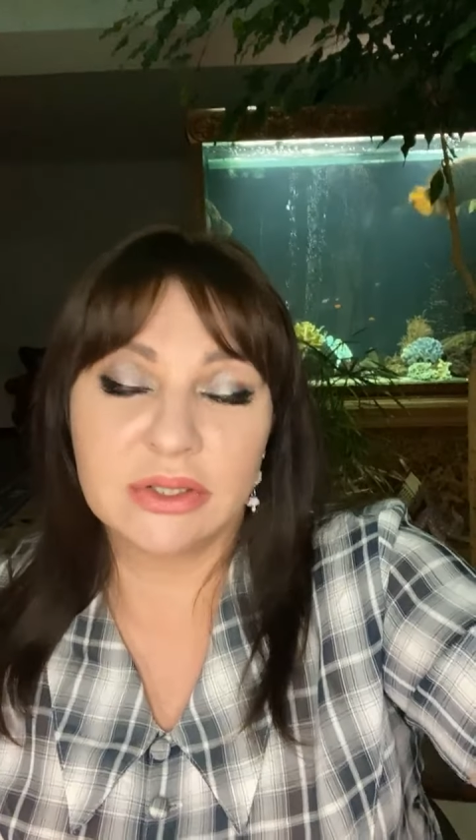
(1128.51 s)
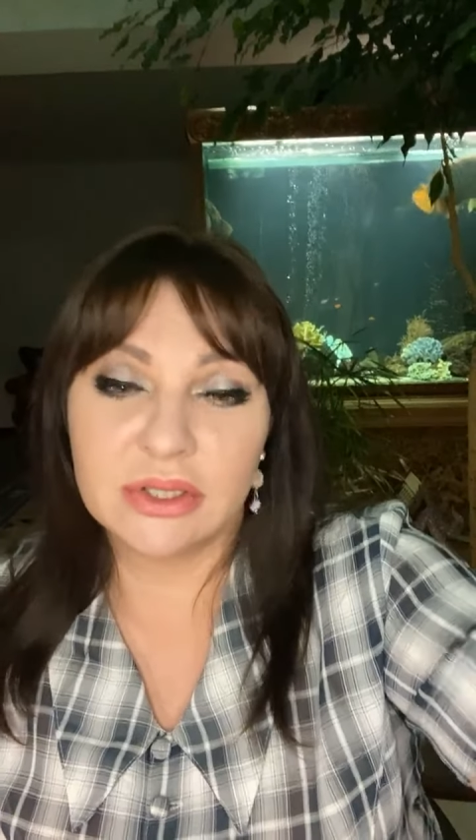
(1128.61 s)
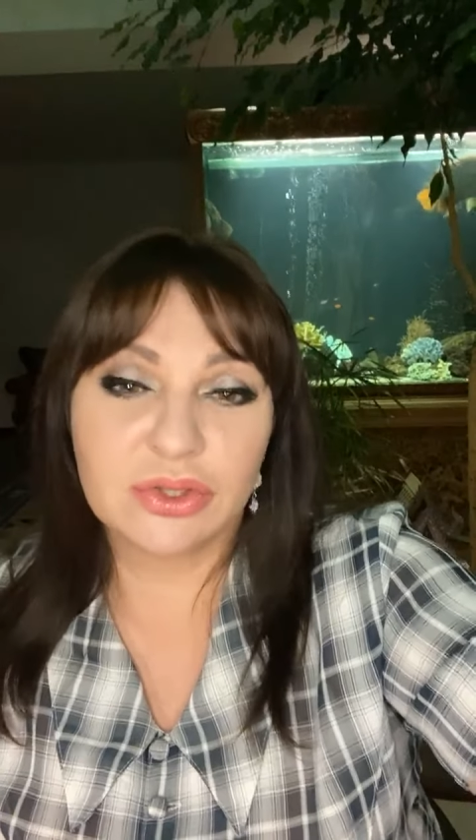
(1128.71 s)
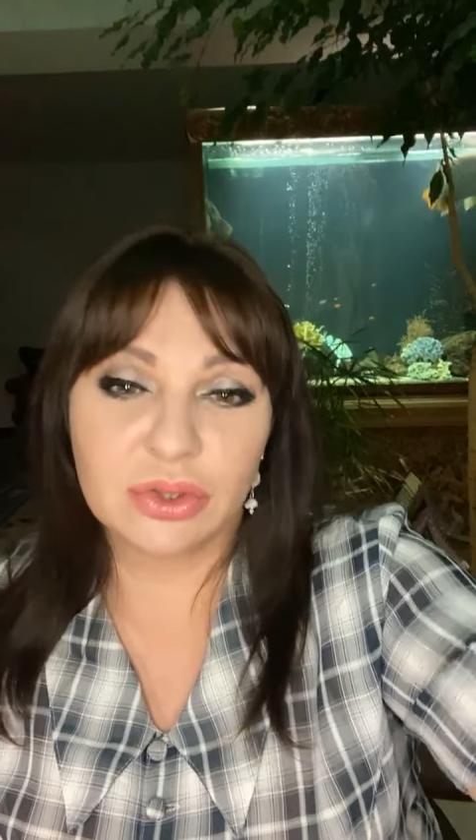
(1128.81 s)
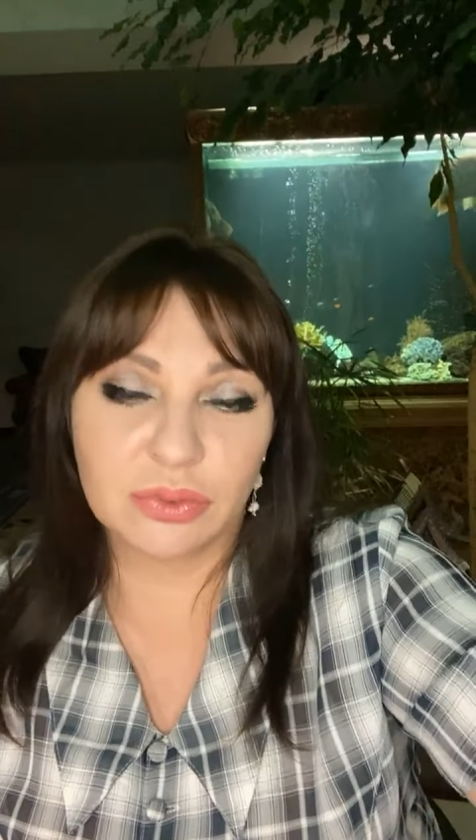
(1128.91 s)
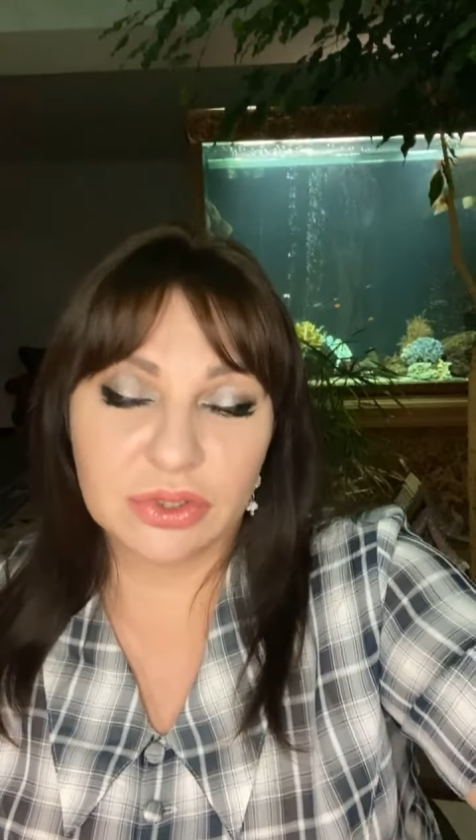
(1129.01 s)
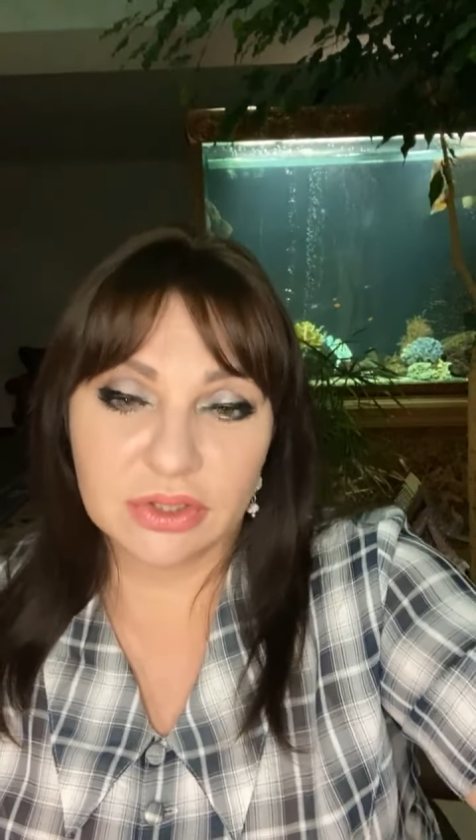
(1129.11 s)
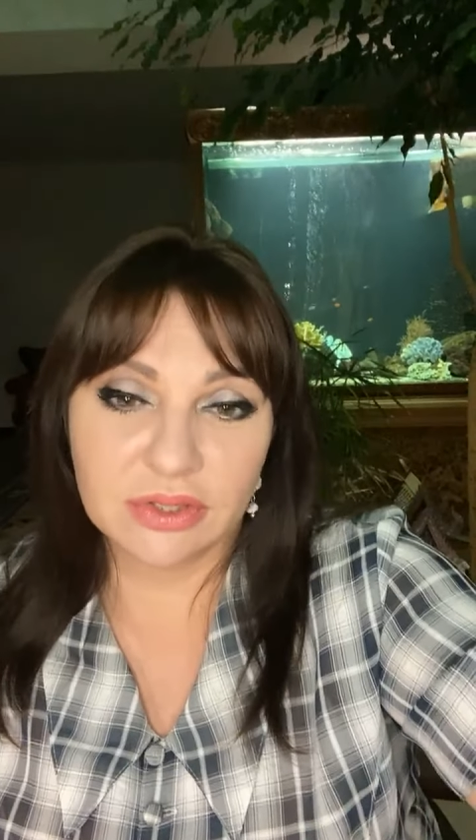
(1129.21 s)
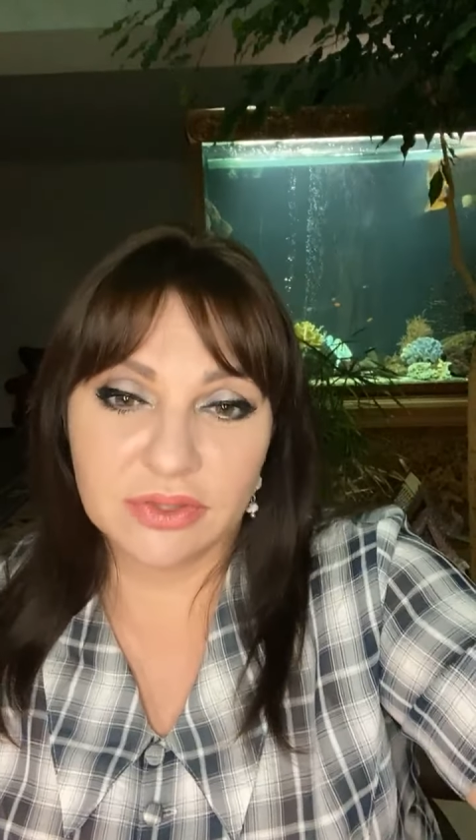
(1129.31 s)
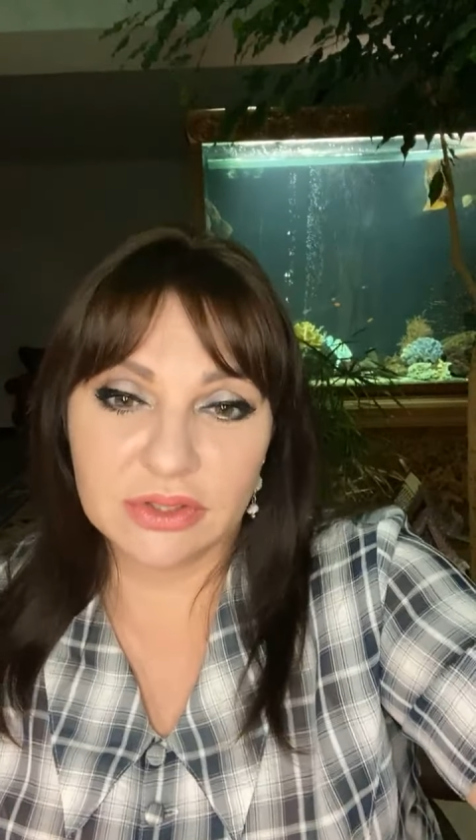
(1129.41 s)
Ни о чем он
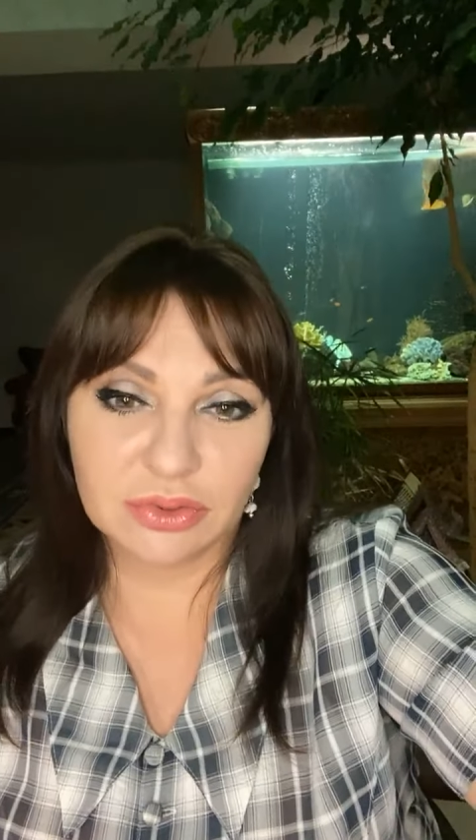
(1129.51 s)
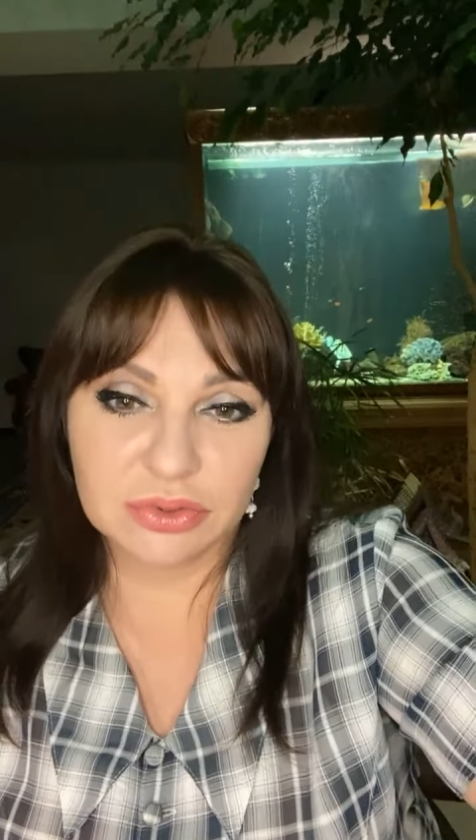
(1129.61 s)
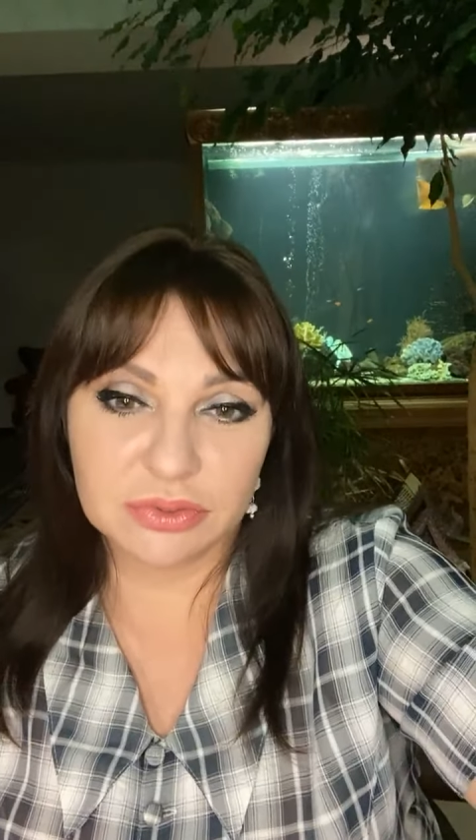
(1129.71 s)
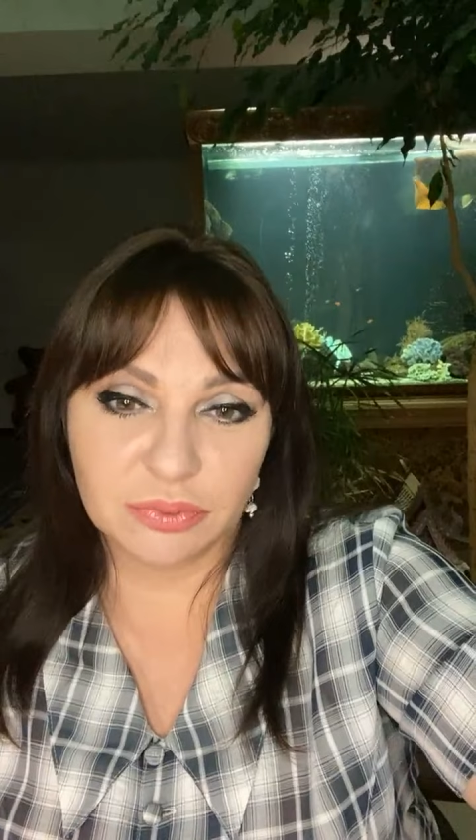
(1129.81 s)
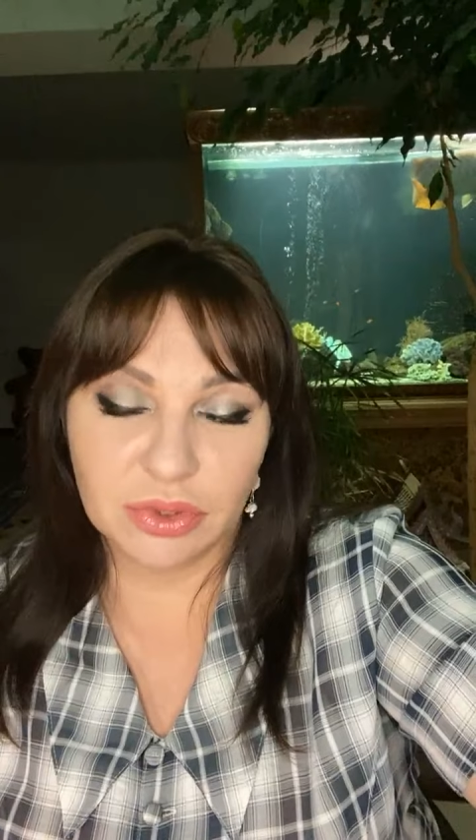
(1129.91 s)
не говорит, уж тем